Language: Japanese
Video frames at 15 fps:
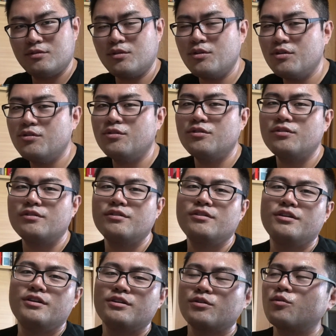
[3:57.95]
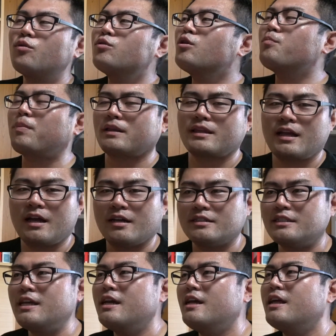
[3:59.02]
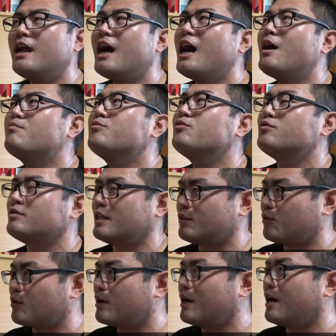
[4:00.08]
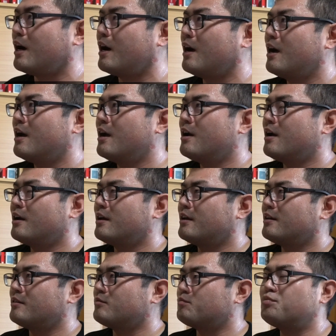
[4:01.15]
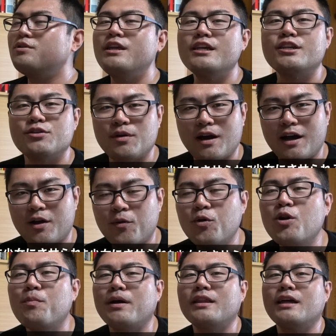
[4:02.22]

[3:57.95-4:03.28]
という、このパターン、セーラームーンだとか、プリキュア、このパ